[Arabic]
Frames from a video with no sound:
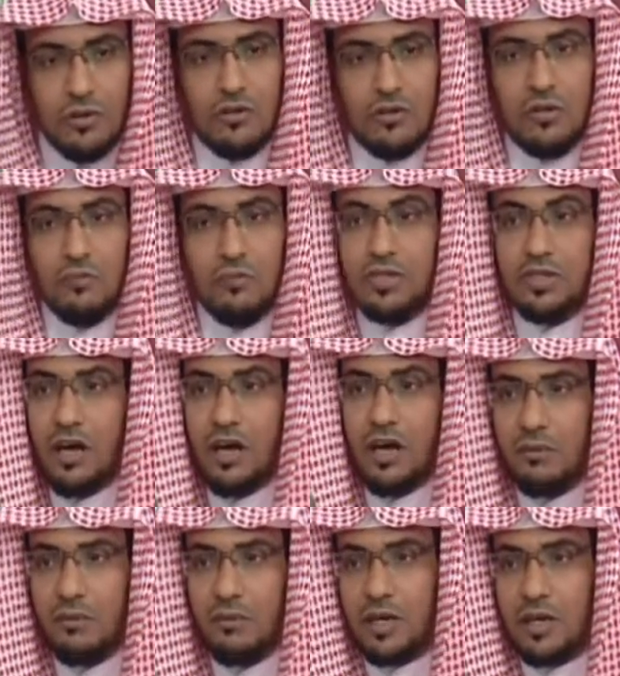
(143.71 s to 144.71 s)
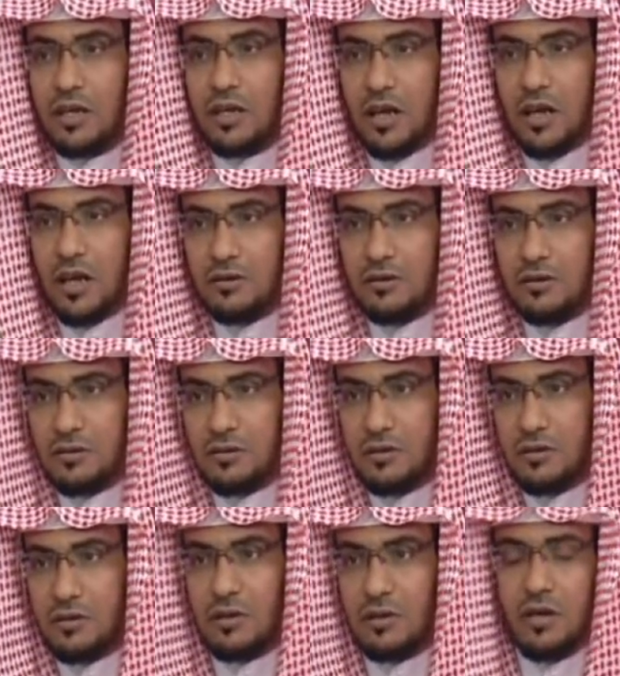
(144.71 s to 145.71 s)
ثم دخل مكة
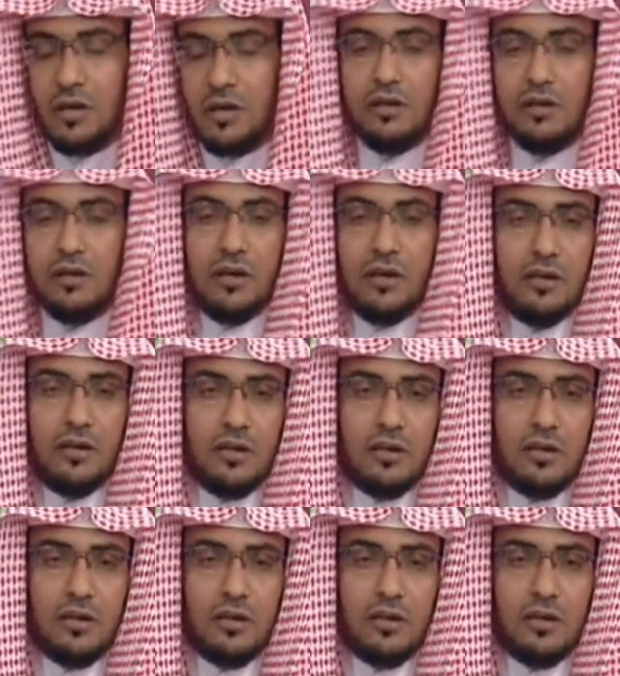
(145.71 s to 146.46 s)
كان كان